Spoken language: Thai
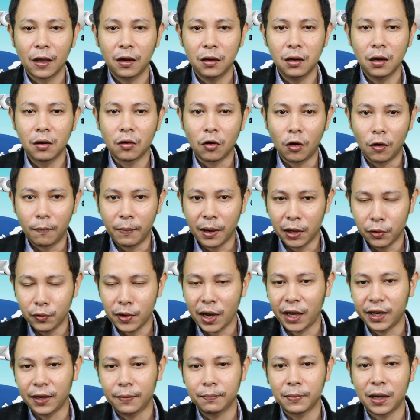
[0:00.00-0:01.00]
เรื่องของใบอนุ
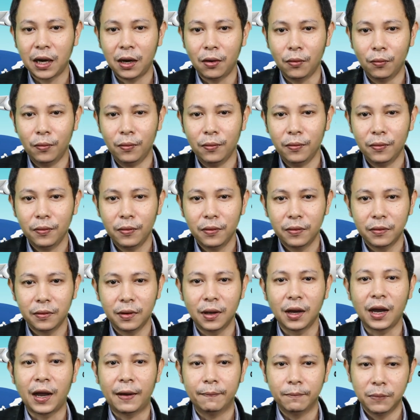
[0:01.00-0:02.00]
ญาตนำเข้า
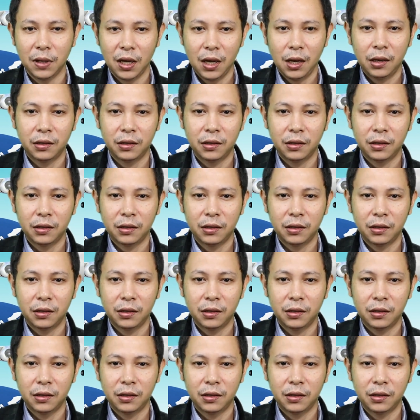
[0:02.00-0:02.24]
นะครับ